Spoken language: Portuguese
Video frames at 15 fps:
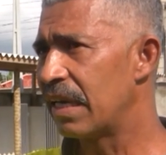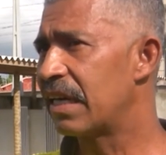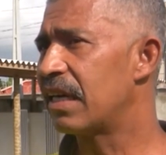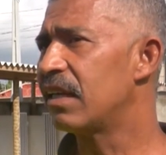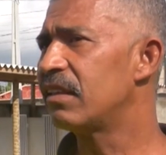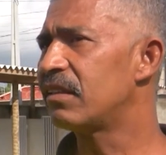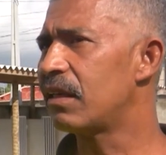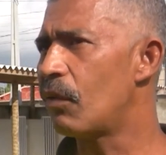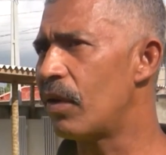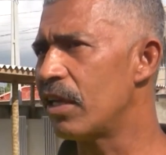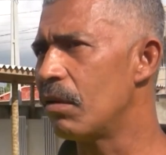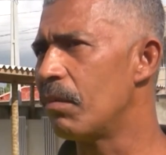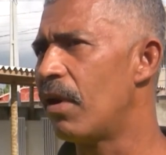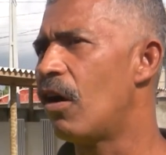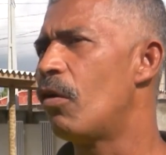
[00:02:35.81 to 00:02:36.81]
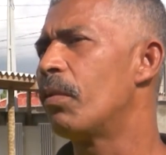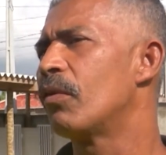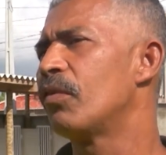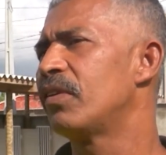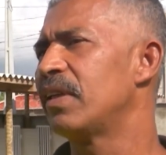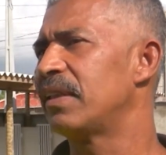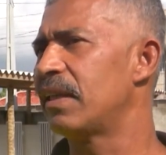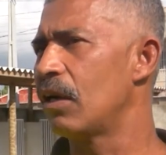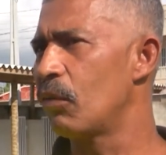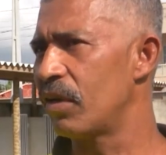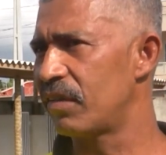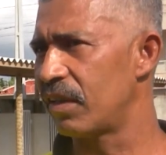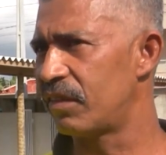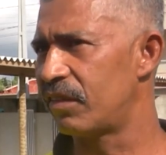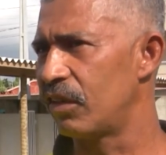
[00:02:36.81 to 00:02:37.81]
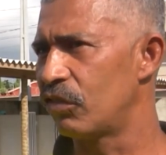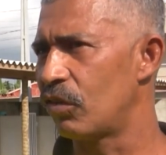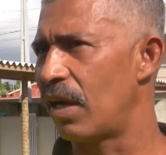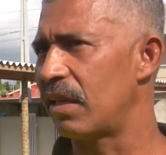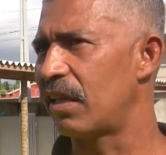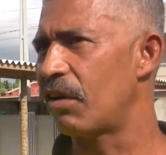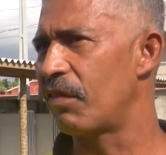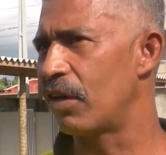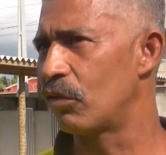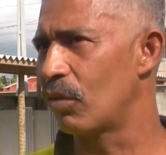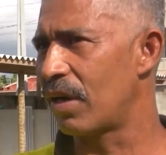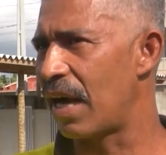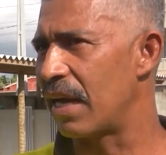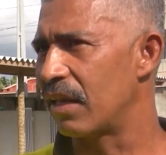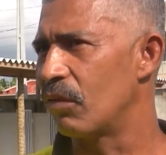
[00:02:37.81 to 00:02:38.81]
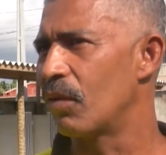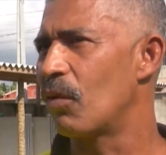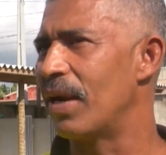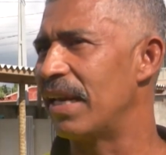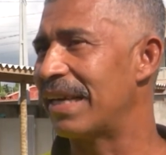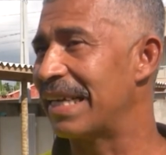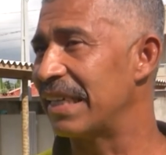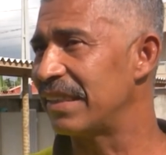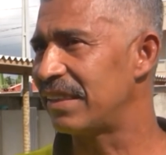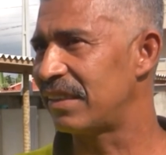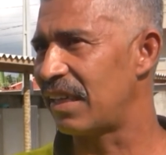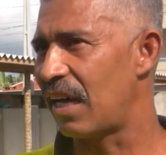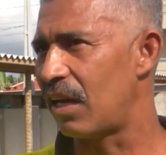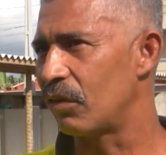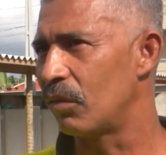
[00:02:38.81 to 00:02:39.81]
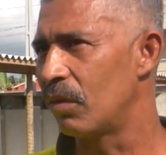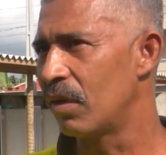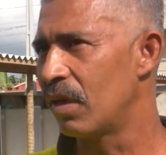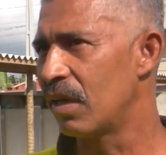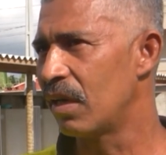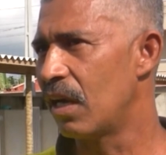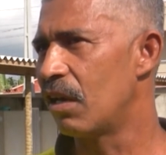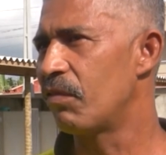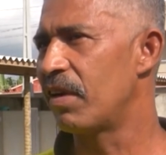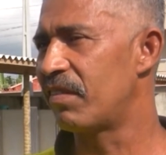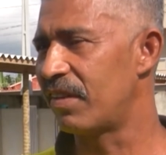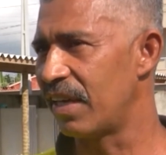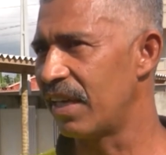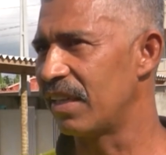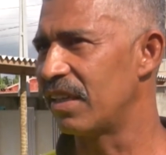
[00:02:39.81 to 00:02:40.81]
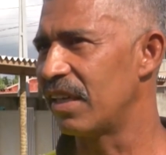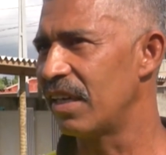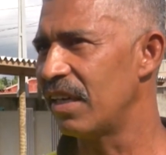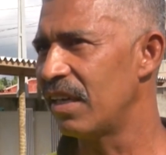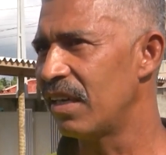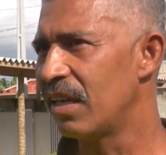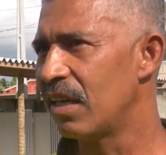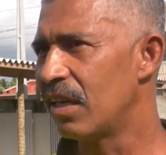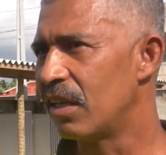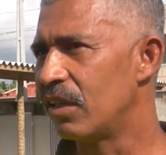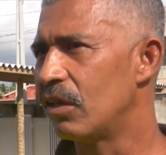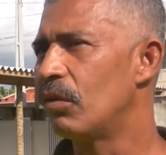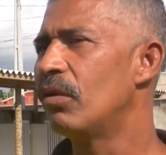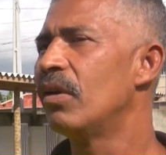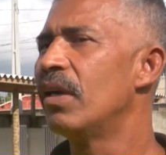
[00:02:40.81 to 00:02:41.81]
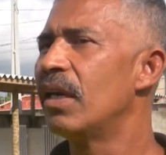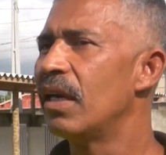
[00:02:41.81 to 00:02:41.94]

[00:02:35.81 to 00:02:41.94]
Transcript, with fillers: cansar o animal para você ter um exercício através do carinho com ele cansado, ele vai se render, entendeu?